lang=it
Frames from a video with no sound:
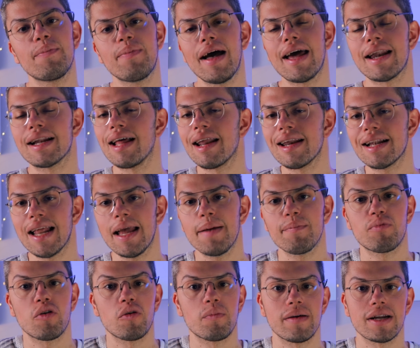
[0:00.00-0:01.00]
perdere
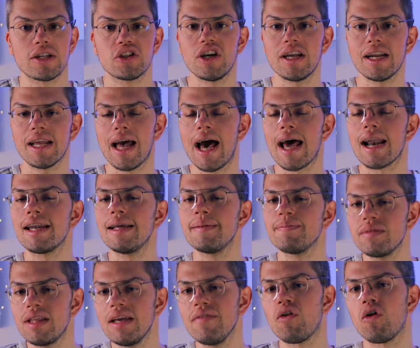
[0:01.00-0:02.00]
tempo per cercarle
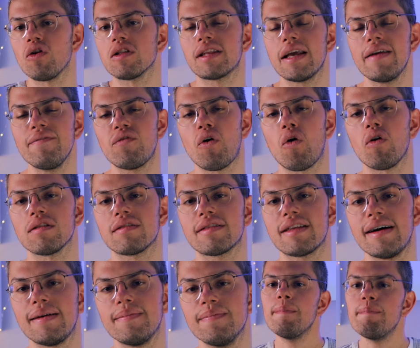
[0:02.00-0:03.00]
di volta in
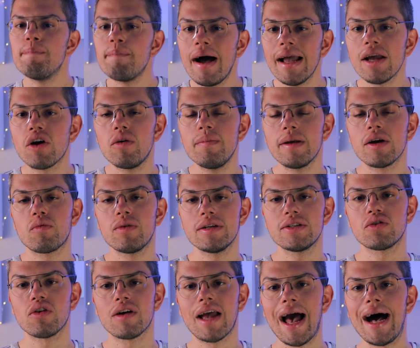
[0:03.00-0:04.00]
volta. Mai come in
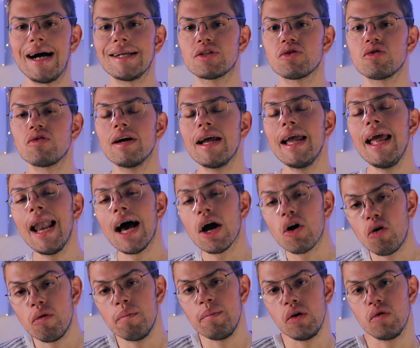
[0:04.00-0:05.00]
questo caso è la
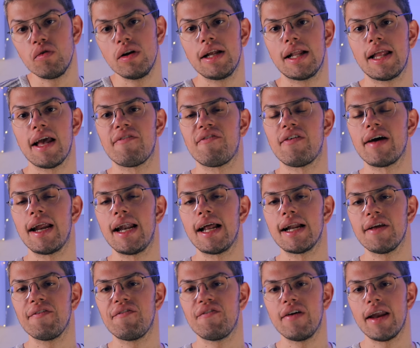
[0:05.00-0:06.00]
community a fare la
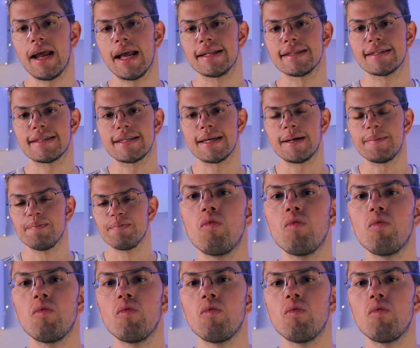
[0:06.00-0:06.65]
differenza.